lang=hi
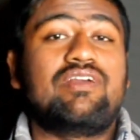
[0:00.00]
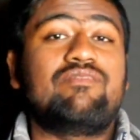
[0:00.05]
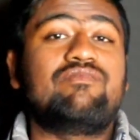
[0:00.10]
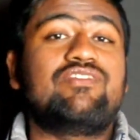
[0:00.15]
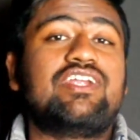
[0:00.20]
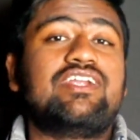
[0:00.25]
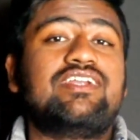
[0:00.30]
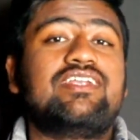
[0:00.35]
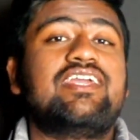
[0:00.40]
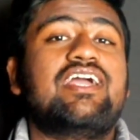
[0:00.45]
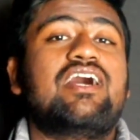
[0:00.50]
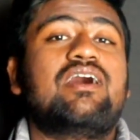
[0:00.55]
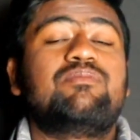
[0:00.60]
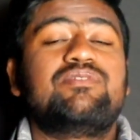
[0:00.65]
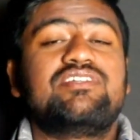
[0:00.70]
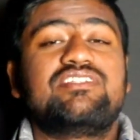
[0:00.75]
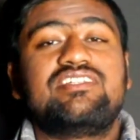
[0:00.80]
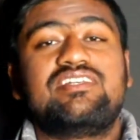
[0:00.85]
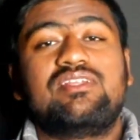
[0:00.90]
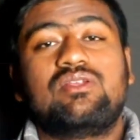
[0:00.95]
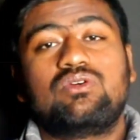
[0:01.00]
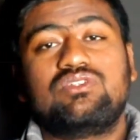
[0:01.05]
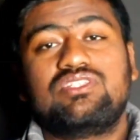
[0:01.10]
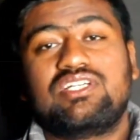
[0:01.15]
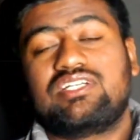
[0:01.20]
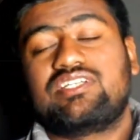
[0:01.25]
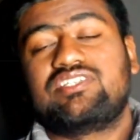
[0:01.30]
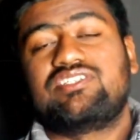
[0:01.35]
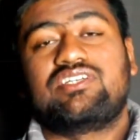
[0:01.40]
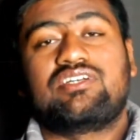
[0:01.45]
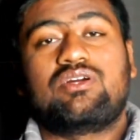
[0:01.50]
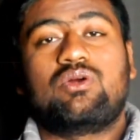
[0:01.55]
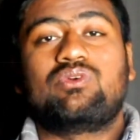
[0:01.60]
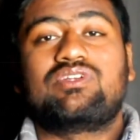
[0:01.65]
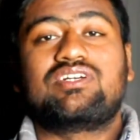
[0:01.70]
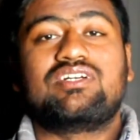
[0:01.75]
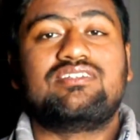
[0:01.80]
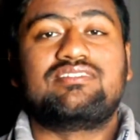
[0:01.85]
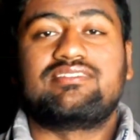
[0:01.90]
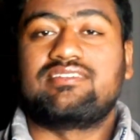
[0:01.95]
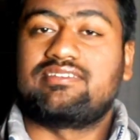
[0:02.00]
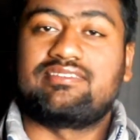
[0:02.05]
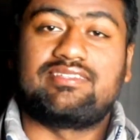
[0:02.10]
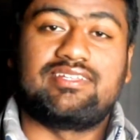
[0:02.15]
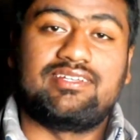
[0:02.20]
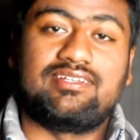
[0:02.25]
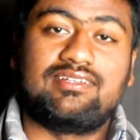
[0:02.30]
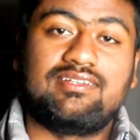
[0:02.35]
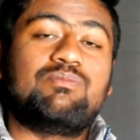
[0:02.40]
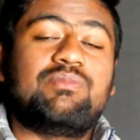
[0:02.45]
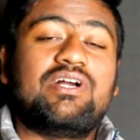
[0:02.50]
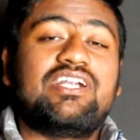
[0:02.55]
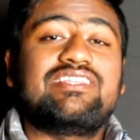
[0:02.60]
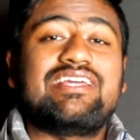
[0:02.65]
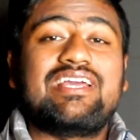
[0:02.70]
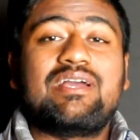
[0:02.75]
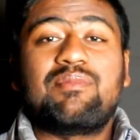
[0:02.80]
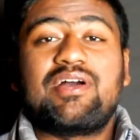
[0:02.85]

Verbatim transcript: डेफिनेटली आप इस डील को जाके चेकआउट कर सकते हैं बढ़ते हैं